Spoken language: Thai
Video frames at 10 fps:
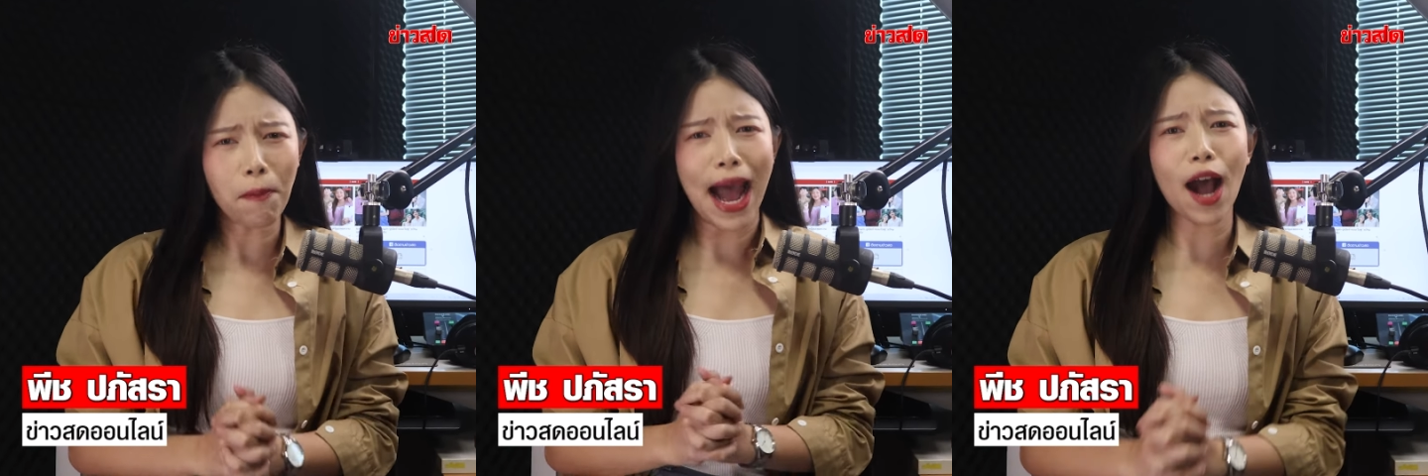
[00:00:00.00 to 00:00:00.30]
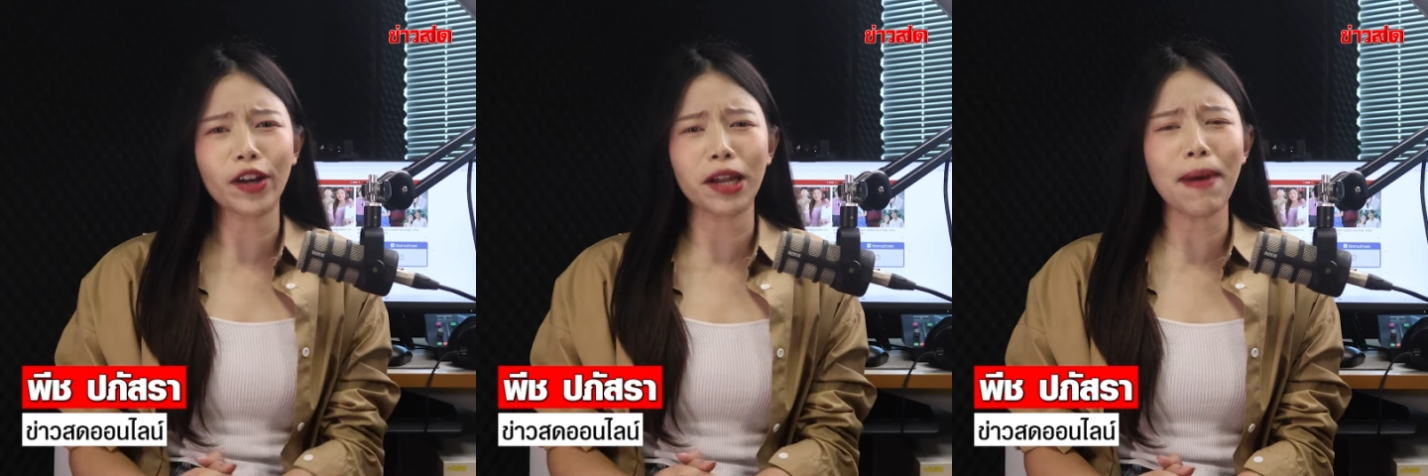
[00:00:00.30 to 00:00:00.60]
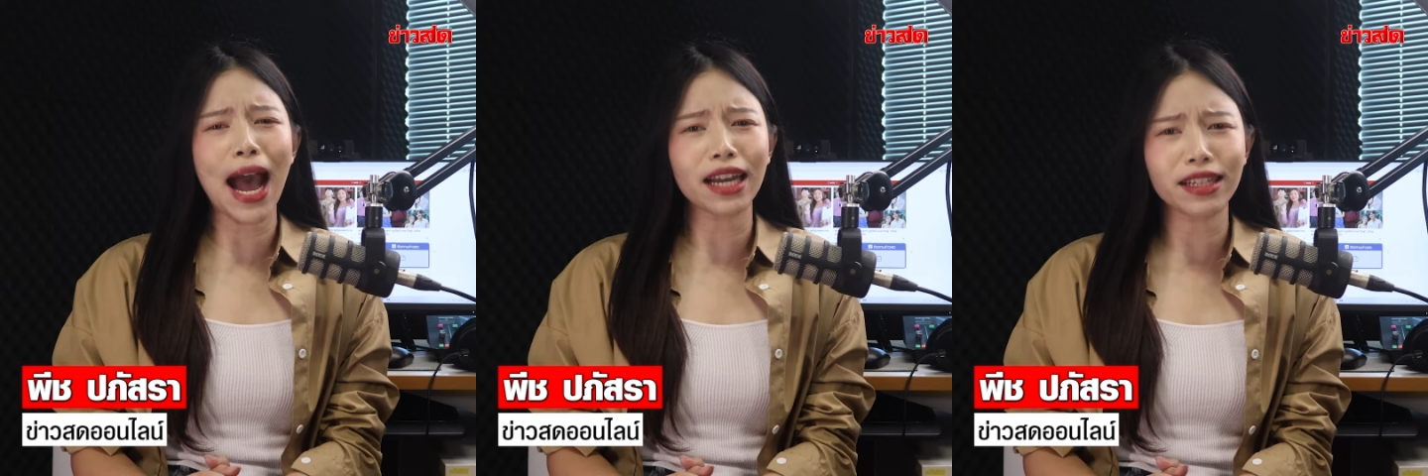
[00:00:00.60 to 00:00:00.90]
ม้าออน
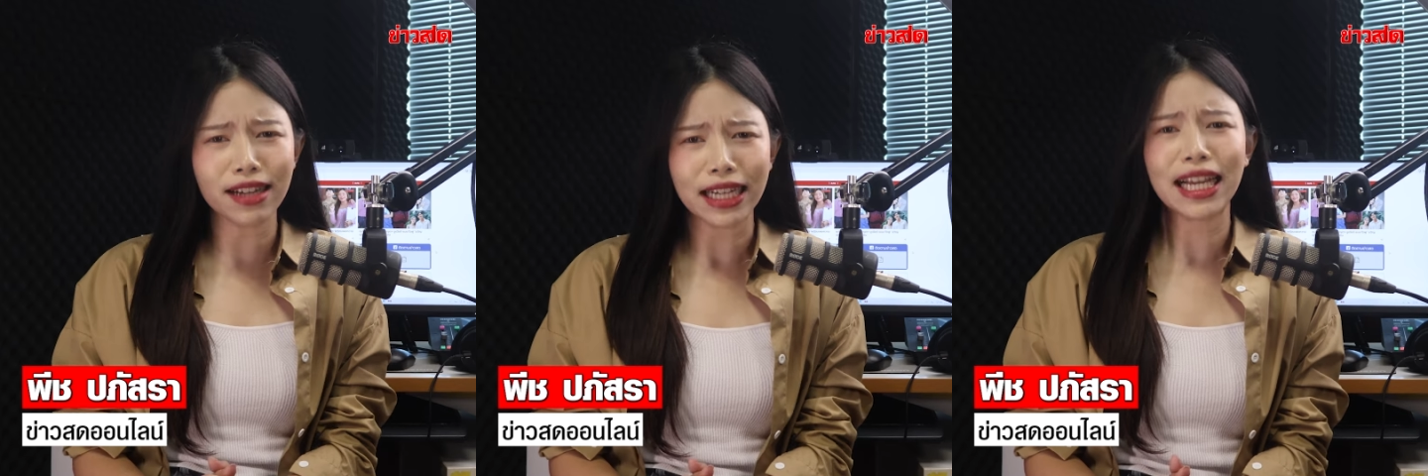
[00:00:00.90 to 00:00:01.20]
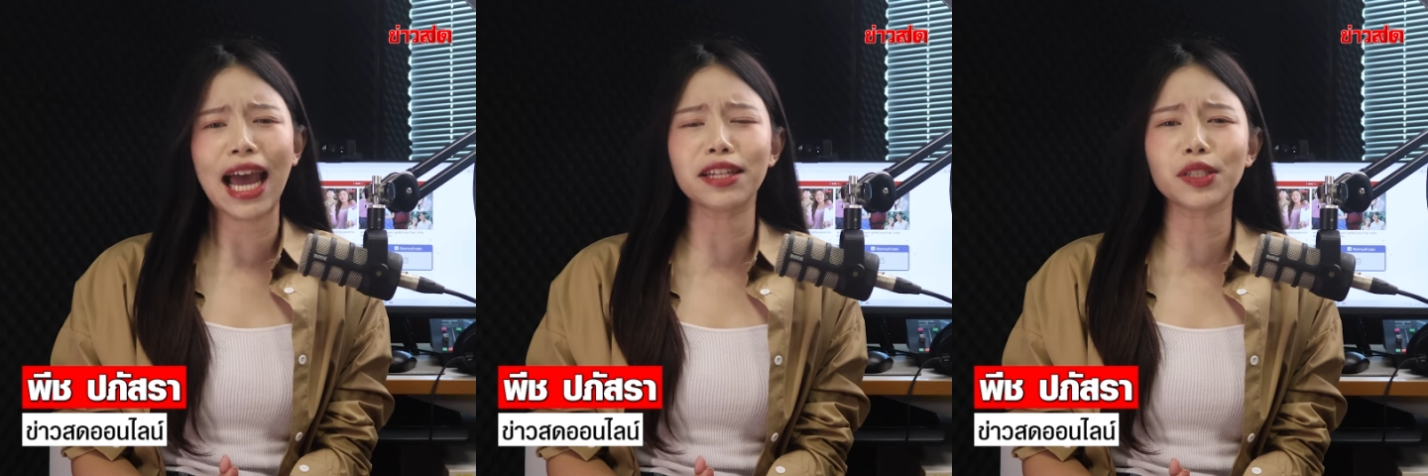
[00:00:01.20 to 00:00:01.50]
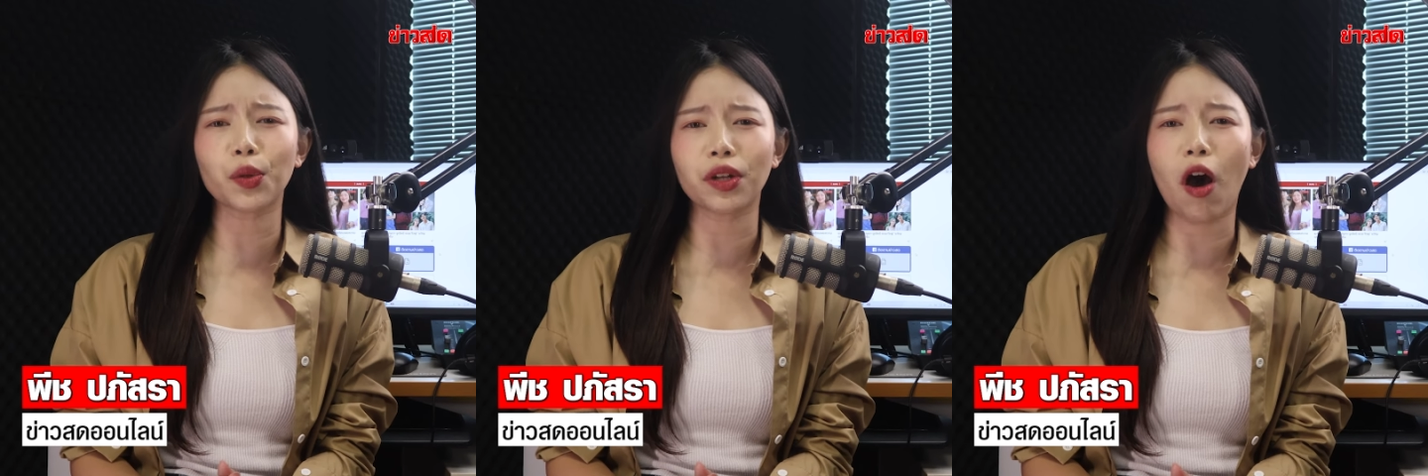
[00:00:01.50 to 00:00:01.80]
ภาเดือดพัน
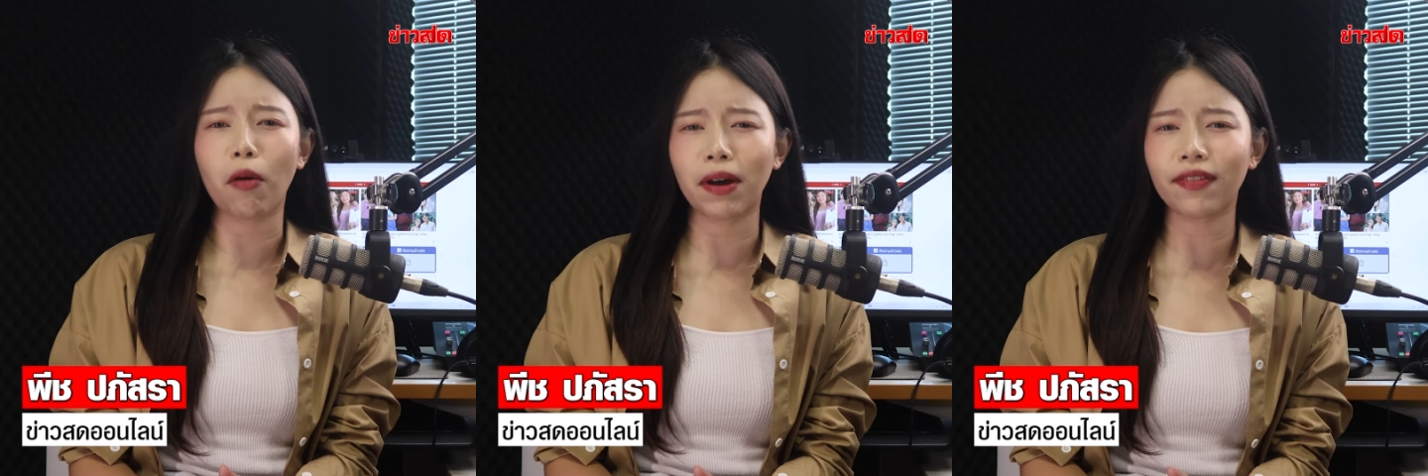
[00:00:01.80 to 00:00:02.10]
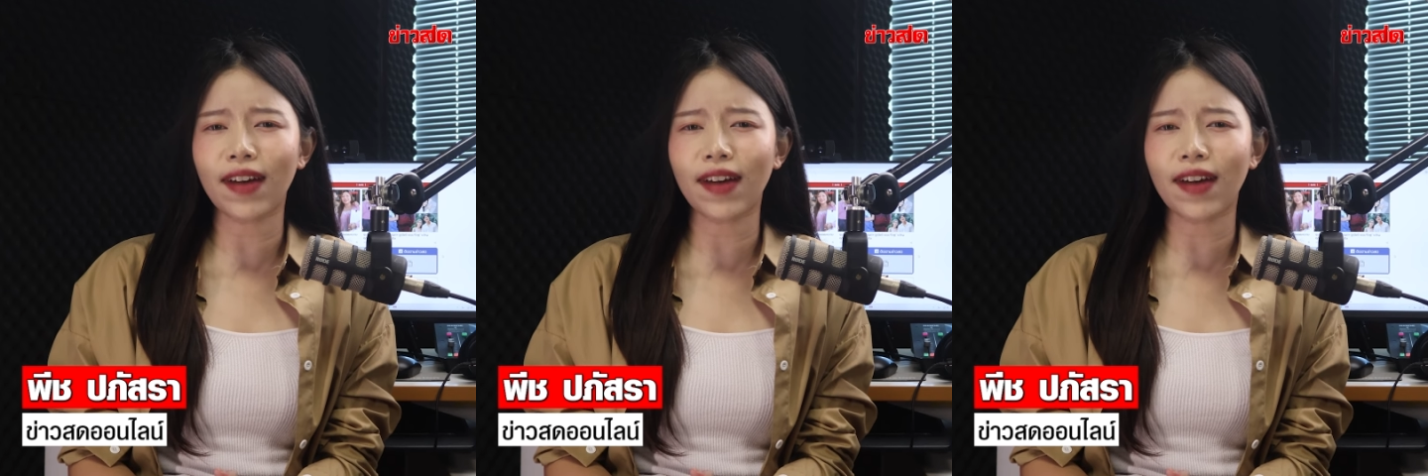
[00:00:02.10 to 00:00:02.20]
สุดออกมา